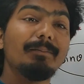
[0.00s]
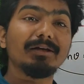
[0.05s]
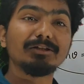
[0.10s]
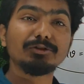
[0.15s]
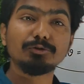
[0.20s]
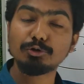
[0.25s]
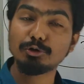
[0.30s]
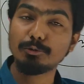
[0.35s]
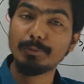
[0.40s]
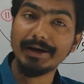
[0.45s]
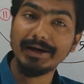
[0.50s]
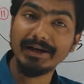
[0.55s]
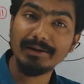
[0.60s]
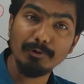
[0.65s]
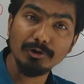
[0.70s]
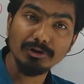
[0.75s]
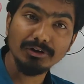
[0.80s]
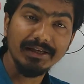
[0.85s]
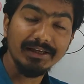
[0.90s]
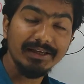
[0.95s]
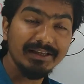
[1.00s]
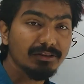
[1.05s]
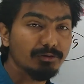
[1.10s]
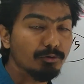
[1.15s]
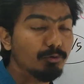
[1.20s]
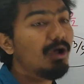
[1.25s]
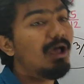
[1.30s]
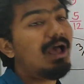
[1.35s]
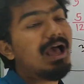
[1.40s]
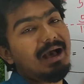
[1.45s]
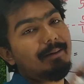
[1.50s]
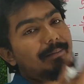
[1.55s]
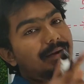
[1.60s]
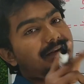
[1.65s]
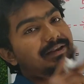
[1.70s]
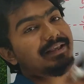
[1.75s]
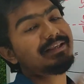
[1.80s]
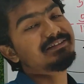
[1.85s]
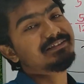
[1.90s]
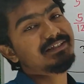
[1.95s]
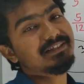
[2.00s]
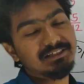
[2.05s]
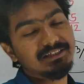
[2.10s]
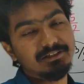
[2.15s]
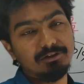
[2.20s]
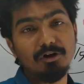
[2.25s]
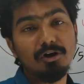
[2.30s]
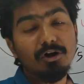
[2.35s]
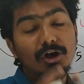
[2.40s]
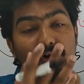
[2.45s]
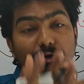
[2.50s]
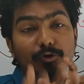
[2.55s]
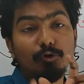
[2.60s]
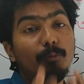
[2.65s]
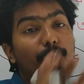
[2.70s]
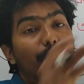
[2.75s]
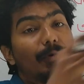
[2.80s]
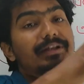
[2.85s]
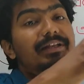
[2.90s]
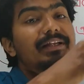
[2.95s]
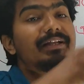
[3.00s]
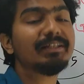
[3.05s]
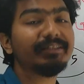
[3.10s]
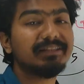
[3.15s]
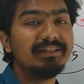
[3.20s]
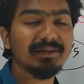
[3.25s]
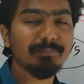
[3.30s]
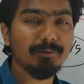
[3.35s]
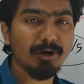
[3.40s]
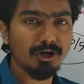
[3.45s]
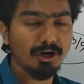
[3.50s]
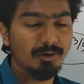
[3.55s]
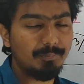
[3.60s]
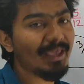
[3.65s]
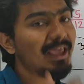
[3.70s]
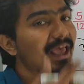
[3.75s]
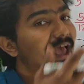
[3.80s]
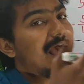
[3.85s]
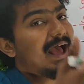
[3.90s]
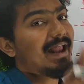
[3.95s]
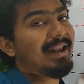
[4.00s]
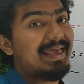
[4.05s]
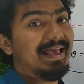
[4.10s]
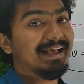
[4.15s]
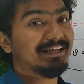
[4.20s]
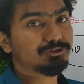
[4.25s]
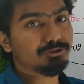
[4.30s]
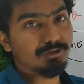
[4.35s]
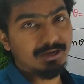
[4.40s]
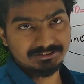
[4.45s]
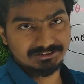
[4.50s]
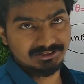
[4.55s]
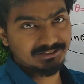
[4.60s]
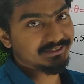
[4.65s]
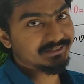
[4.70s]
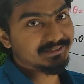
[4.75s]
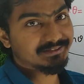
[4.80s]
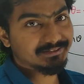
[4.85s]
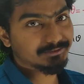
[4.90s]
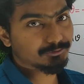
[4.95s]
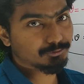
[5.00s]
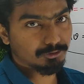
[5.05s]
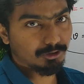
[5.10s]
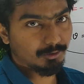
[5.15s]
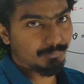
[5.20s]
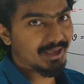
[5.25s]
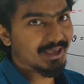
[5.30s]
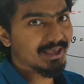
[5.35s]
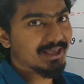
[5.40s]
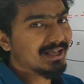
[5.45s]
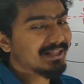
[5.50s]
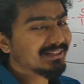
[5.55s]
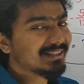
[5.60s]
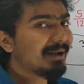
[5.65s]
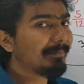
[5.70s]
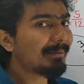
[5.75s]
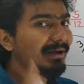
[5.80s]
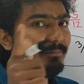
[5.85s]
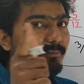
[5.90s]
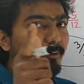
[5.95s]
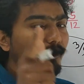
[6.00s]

নাম্বার চতুর্ভাগের মধ্যে কিন্তু আমার রেঞ্জটা ছিল নব্বই ডিগ্রি থেকে বড় হবে আর একশো আশি ডিগ্রি থেকে ছোট হবে তার মানে